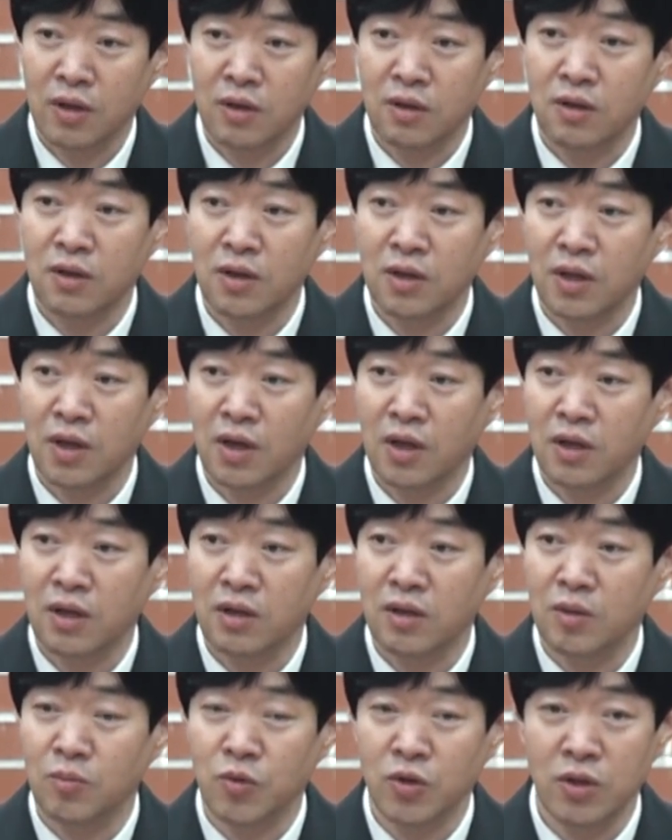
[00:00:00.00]
그럴 때
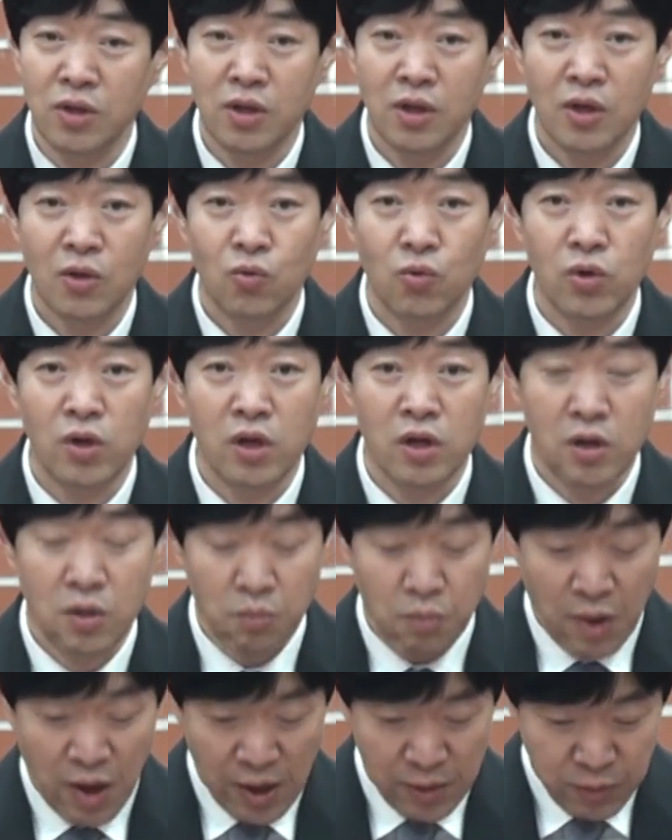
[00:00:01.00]
하나님은 우리를
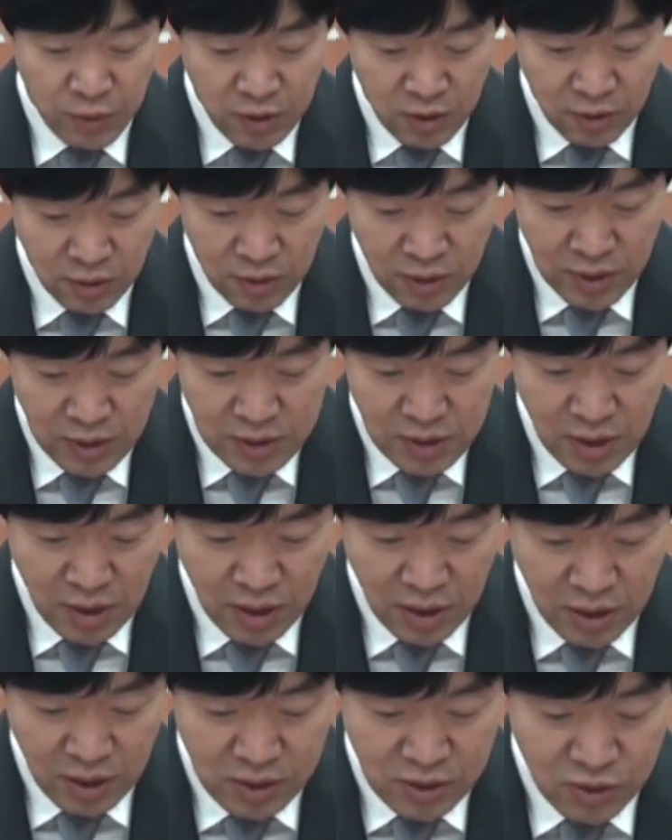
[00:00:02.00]
마음껏
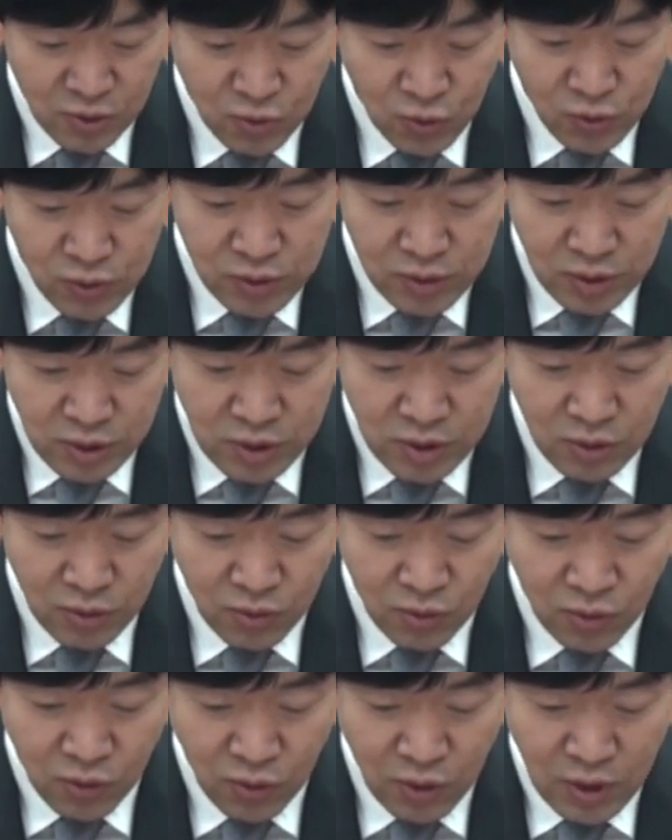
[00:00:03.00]
사랑하시고
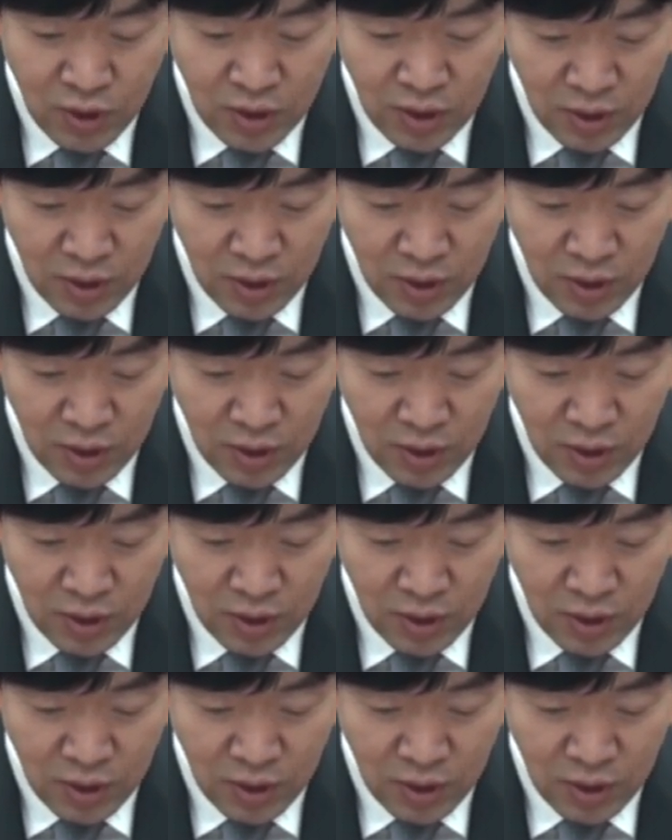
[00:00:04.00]
쓰시고